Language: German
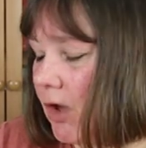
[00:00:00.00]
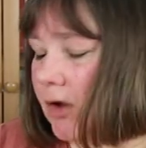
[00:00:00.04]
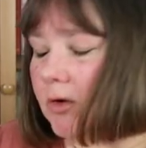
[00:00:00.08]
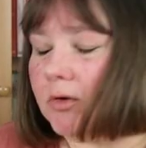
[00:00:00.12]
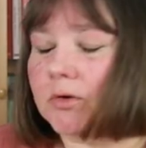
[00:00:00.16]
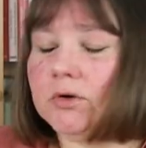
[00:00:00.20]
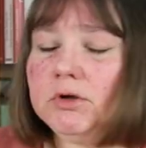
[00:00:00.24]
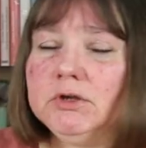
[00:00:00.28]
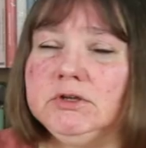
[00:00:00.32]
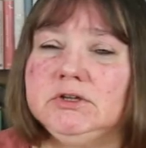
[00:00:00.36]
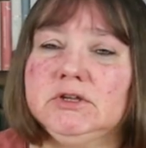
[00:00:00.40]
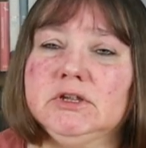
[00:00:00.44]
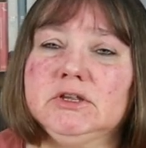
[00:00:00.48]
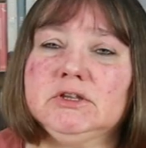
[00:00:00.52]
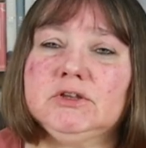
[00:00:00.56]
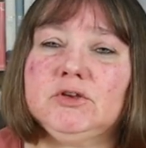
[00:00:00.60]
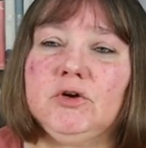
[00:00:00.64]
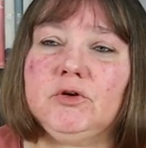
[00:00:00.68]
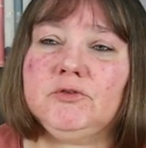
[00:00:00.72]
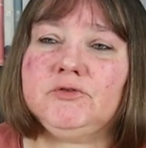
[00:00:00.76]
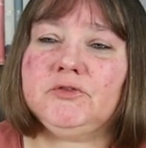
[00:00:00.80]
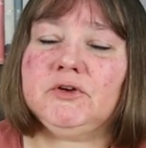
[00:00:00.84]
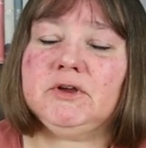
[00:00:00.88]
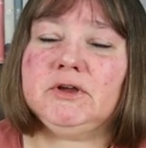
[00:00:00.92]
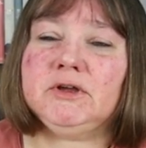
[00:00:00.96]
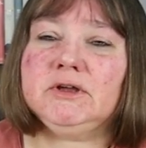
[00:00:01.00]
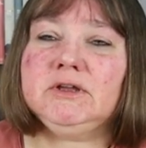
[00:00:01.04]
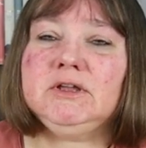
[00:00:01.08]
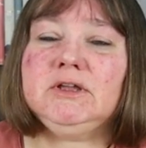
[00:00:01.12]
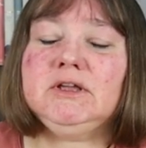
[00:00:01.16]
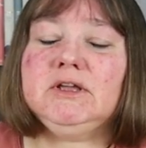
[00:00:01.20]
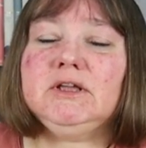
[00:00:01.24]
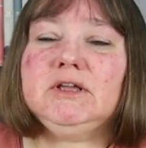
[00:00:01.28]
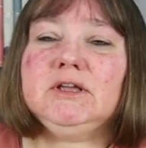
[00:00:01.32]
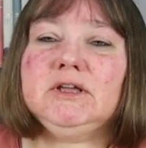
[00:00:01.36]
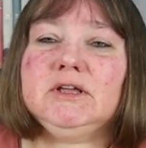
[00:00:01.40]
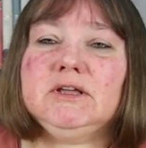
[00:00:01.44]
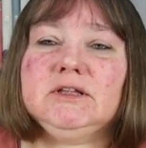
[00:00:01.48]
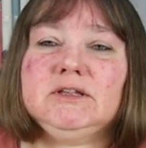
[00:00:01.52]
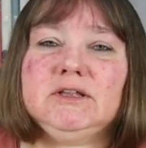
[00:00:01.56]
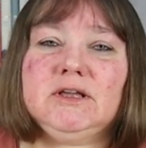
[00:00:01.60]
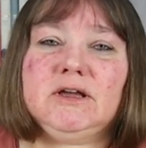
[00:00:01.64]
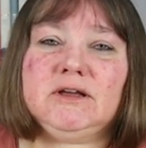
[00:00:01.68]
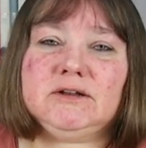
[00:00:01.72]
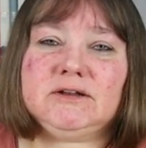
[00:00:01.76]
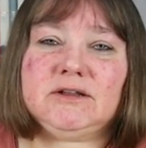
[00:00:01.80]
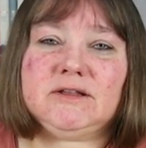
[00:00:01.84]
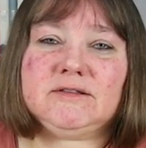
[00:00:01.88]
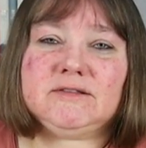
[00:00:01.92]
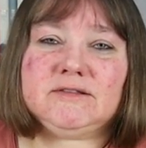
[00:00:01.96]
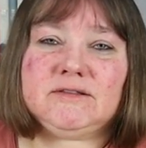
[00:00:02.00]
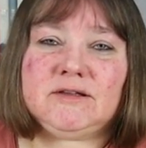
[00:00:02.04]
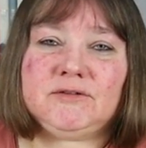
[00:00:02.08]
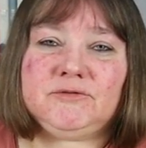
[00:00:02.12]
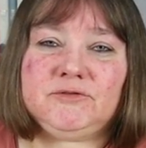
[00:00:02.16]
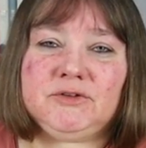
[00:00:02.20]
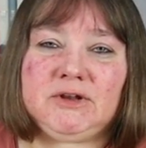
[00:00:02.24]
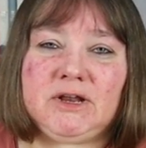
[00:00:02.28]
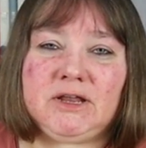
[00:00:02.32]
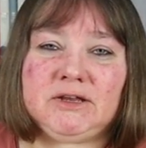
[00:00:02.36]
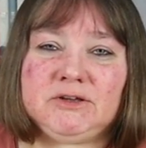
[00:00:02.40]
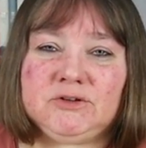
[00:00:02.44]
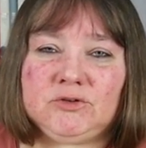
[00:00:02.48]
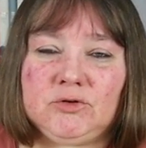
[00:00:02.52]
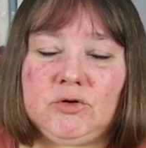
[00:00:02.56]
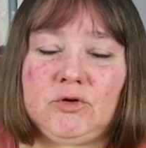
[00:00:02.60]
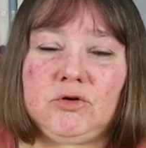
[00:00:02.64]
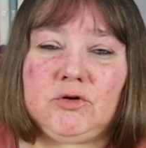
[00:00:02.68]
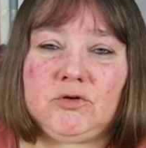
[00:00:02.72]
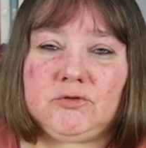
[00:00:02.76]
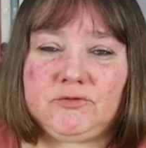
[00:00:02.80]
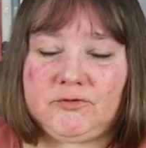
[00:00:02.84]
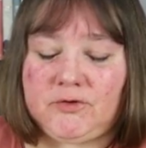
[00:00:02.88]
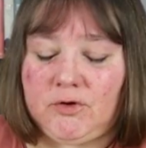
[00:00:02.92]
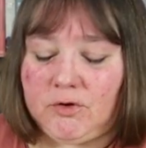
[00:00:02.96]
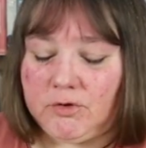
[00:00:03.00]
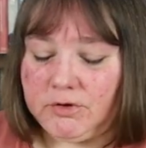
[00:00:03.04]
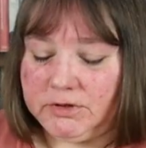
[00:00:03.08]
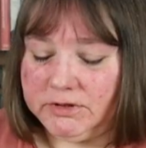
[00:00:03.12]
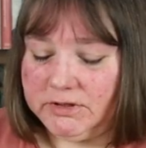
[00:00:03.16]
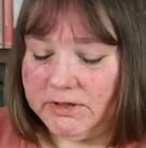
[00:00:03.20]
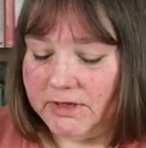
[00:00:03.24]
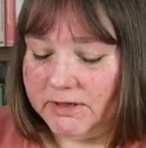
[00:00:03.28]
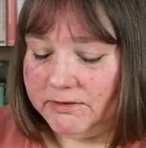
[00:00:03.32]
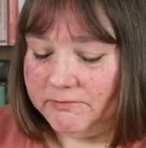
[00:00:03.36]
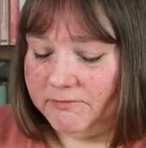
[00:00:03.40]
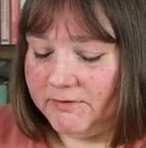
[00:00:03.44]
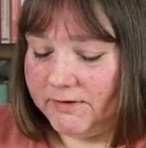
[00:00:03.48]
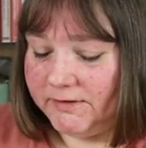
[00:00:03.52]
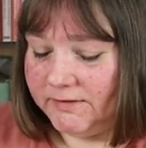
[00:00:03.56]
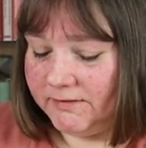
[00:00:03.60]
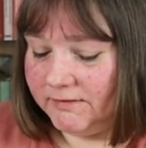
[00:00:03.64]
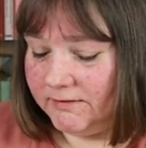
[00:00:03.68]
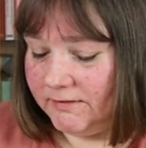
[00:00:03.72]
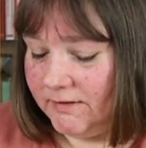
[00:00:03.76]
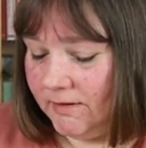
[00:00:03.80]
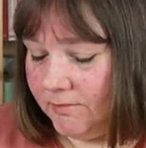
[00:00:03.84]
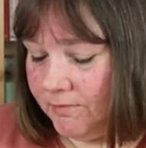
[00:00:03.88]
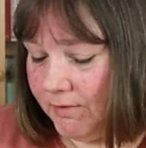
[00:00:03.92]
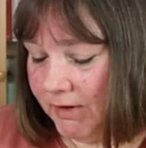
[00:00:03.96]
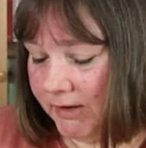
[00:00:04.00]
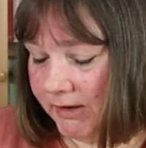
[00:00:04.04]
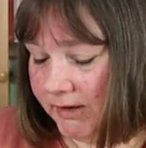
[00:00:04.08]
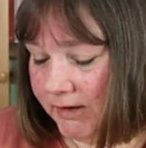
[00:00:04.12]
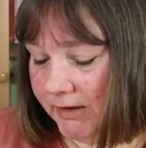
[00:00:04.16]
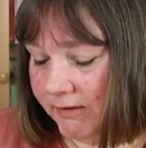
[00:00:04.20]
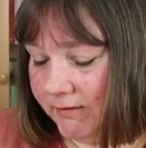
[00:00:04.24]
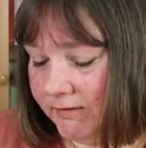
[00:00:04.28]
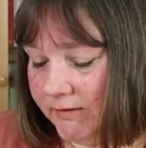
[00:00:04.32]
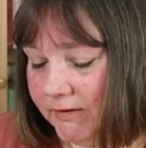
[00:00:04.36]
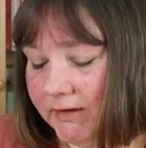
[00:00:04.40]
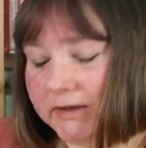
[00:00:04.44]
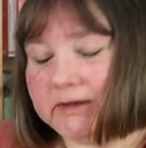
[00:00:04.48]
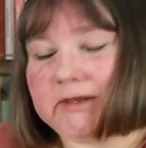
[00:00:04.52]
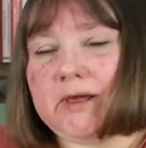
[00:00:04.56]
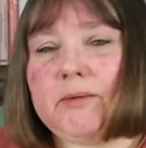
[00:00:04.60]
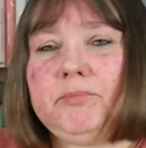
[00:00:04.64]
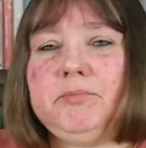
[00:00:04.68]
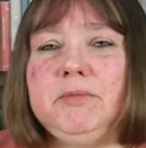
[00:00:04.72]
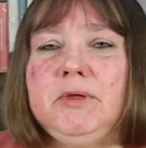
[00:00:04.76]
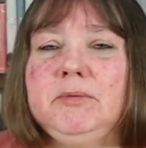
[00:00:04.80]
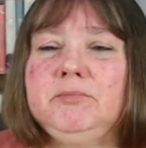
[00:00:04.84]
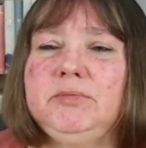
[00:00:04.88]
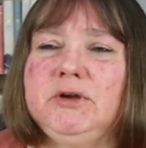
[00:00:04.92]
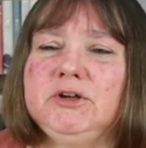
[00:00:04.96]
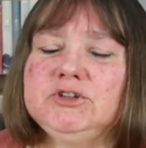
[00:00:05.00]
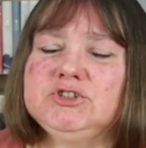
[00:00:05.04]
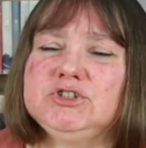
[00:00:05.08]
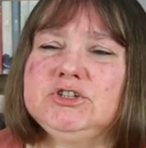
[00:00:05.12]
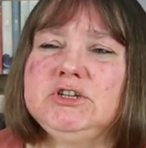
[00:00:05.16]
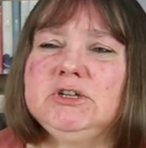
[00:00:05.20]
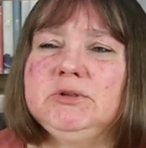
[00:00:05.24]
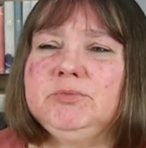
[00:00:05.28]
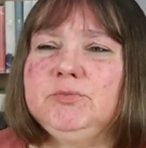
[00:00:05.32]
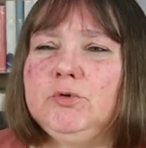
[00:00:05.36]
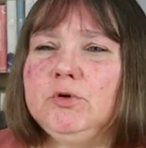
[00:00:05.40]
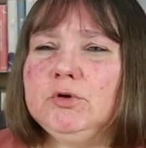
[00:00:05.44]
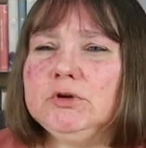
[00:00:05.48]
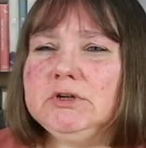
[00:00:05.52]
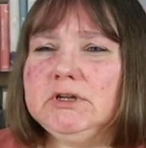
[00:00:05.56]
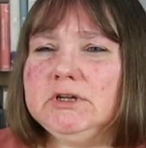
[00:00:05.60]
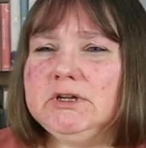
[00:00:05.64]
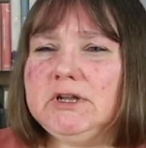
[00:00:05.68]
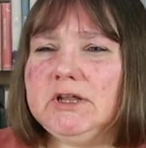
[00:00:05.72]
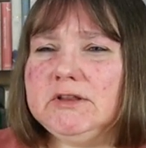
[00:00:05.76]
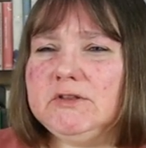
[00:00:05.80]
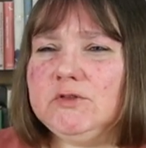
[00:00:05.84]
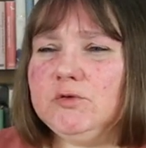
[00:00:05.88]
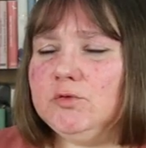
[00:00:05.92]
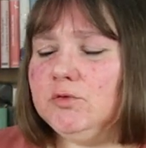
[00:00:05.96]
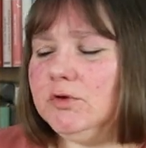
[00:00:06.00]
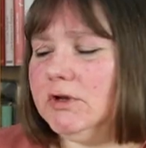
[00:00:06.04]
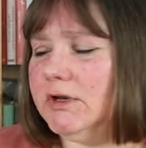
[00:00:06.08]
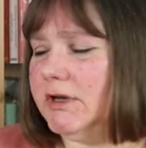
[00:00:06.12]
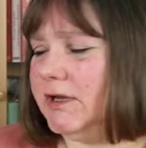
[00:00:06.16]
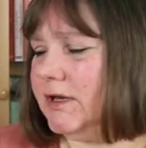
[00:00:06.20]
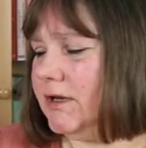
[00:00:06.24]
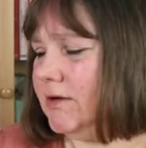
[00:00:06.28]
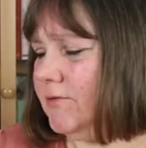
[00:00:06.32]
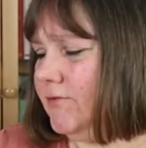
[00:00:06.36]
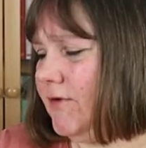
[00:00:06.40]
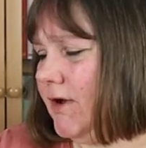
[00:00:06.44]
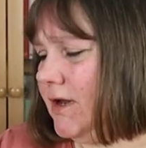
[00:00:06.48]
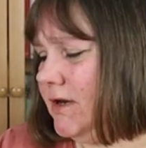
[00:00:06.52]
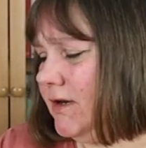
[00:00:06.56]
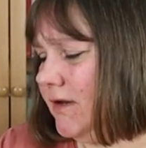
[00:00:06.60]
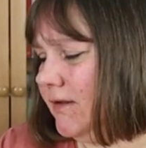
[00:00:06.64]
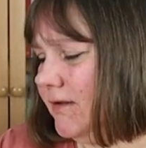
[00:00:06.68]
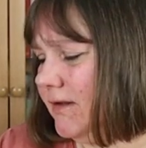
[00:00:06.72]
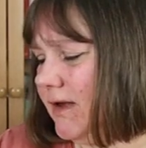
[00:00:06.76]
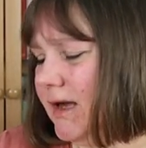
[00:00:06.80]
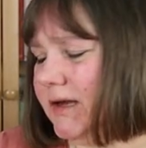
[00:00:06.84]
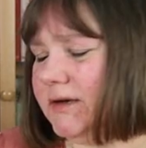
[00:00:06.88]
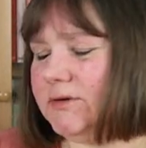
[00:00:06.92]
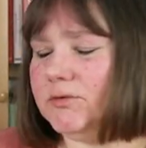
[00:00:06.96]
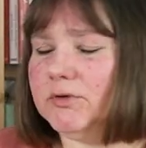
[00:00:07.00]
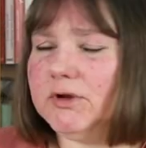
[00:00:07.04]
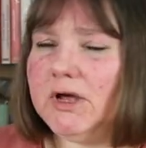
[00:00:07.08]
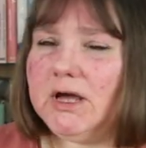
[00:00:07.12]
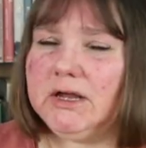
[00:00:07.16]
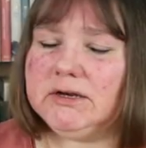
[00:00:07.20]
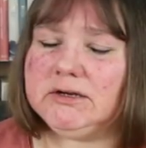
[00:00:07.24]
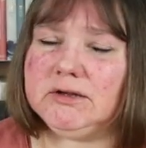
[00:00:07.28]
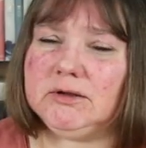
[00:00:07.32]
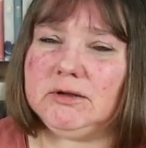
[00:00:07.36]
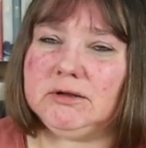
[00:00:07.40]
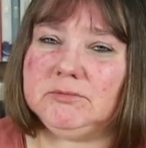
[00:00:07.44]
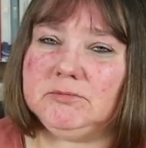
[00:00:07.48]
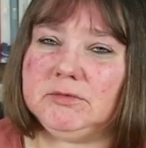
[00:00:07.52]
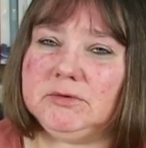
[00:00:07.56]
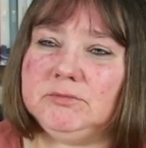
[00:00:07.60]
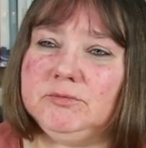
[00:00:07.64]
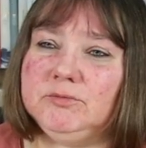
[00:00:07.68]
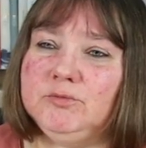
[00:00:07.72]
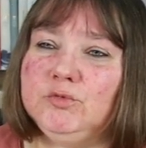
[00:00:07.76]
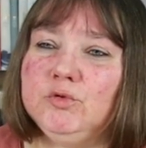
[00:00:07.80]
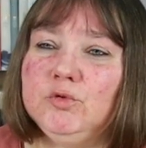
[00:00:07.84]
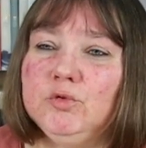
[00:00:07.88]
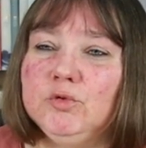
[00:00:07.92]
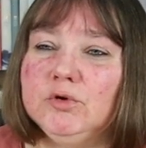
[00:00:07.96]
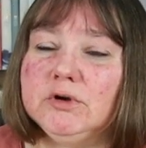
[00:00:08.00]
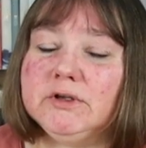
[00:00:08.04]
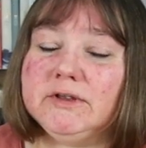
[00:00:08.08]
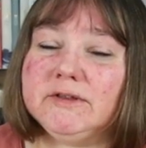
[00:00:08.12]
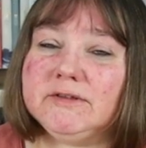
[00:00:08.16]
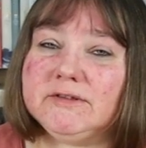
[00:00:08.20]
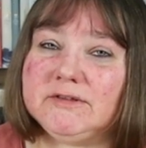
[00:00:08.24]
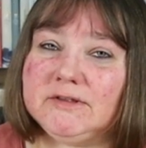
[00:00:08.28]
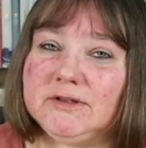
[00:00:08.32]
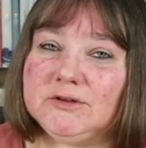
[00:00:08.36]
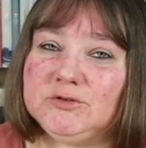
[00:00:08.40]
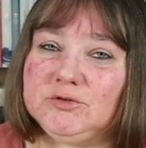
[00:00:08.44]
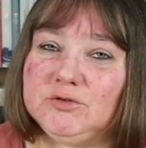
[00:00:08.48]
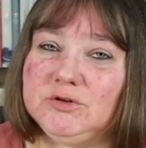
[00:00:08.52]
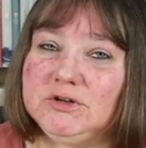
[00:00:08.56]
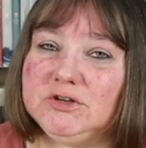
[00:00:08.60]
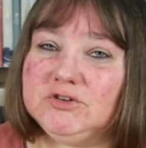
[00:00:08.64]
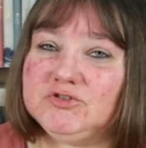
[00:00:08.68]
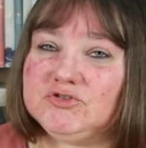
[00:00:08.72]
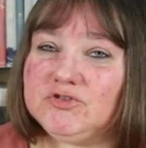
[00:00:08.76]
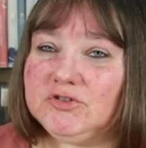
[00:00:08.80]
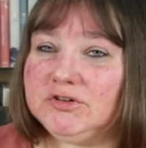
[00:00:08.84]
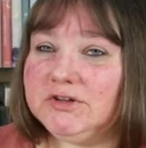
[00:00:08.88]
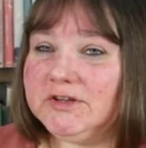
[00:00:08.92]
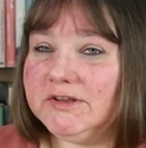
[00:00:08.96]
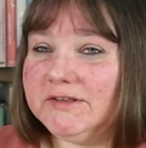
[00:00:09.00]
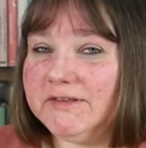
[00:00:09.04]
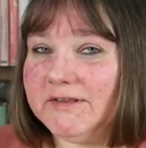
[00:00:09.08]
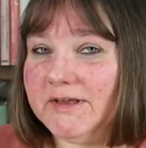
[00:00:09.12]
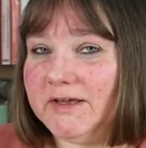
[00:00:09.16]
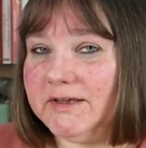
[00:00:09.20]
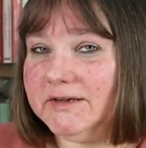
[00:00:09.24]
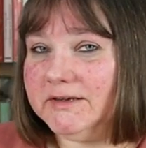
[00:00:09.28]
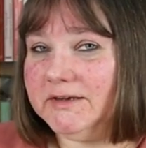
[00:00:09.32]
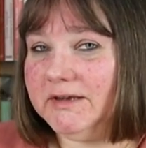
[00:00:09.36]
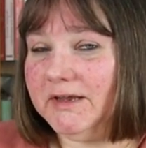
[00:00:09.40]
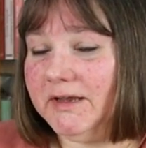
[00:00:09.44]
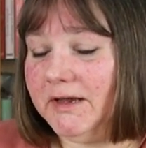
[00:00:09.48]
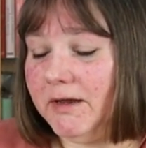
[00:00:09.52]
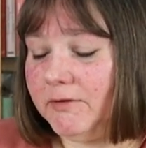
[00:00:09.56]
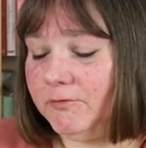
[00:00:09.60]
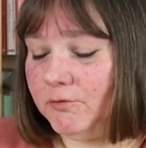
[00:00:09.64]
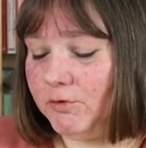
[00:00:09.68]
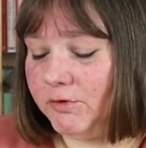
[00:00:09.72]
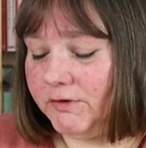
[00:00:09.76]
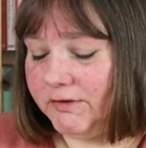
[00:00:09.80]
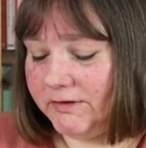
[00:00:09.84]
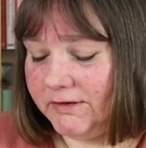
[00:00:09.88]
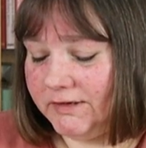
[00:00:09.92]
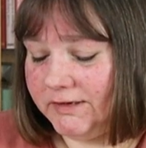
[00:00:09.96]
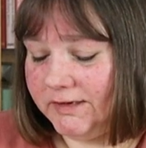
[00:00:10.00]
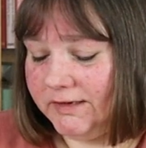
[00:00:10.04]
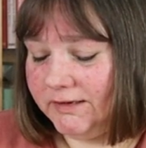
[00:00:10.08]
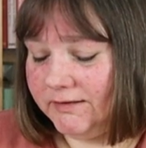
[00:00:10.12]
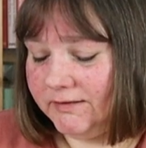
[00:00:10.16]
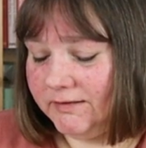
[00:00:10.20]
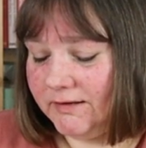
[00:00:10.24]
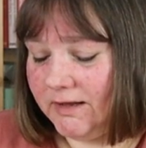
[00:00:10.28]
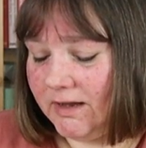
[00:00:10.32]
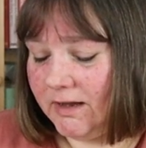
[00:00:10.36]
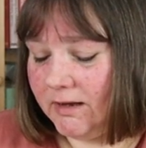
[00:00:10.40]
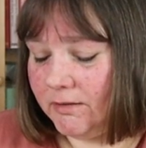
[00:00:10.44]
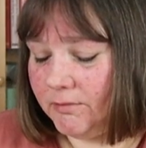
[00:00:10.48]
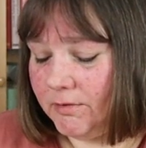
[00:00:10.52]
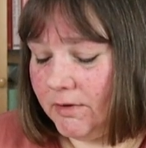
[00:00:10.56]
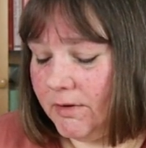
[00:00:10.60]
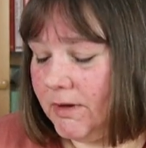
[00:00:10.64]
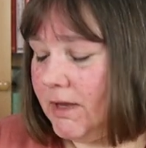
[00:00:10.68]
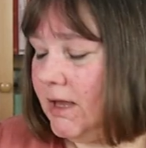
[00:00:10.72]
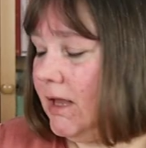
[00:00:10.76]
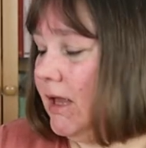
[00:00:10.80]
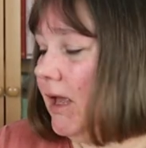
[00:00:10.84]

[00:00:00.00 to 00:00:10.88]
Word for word: Und ich hoffe, ja, dass da vielleicht doch für euch etwas dabei ist. Ich habe mir ein paar Stichpunkte dazu gelegt, weil das ein oder andere Buch ist natürlich schon eine Zeit her, wo ich es gelesen habe.